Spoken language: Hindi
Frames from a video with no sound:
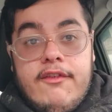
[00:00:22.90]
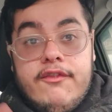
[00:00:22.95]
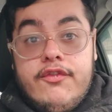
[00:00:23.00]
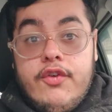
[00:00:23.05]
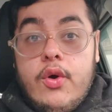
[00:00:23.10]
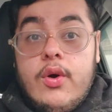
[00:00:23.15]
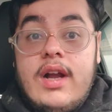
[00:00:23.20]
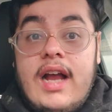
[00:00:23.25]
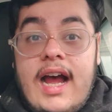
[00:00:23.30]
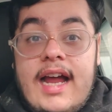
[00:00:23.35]

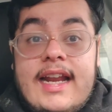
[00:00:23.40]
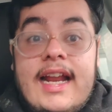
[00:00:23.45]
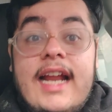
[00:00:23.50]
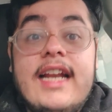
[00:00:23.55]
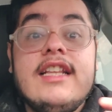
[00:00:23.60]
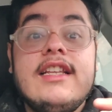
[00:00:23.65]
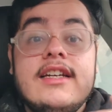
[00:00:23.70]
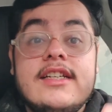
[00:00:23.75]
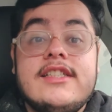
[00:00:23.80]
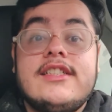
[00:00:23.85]
वो कार
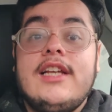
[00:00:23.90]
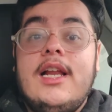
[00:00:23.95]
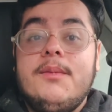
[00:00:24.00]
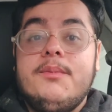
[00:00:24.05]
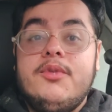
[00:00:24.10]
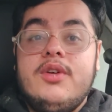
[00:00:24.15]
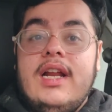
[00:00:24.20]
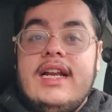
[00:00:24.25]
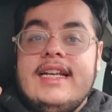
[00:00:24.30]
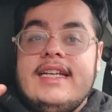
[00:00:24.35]
है दस साल
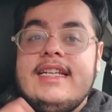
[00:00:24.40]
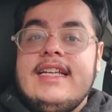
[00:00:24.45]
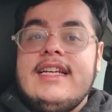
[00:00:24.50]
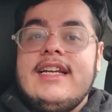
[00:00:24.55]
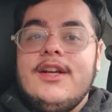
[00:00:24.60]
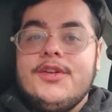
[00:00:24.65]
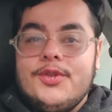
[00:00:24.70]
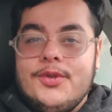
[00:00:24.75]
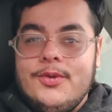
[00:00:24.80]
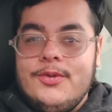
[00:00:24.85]
पुरानी
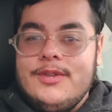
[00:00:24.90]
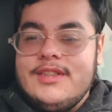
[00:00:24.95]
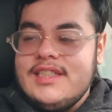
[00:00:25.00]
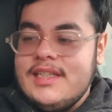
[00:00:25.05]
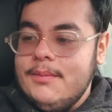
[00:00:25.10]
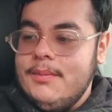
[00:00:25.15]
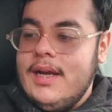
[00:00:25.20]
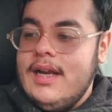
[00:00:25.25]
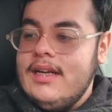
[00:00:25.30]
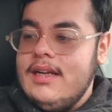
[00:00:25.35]
ठीक है तो
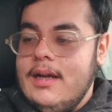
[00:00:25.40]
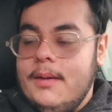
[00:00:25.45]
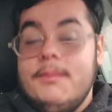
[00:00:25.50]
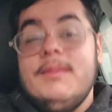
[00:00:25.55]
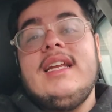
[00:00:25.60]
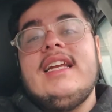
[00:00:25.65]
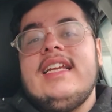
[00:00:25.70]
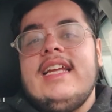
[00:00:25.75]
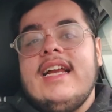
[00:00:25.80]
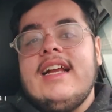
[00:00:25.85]
उसके बाद
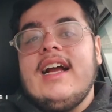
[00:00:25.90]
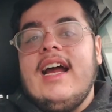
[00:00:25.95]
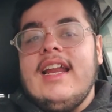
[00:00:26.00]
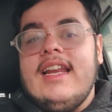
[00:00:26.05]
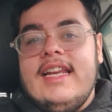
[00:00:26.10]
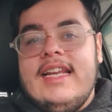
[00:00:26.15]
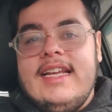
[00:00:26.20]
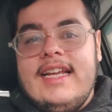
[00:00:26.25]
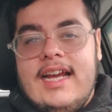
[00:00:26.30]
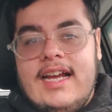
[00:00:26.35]
हमने ये
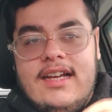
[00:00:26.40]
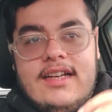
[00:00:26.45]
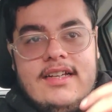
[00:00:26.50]
कार लिया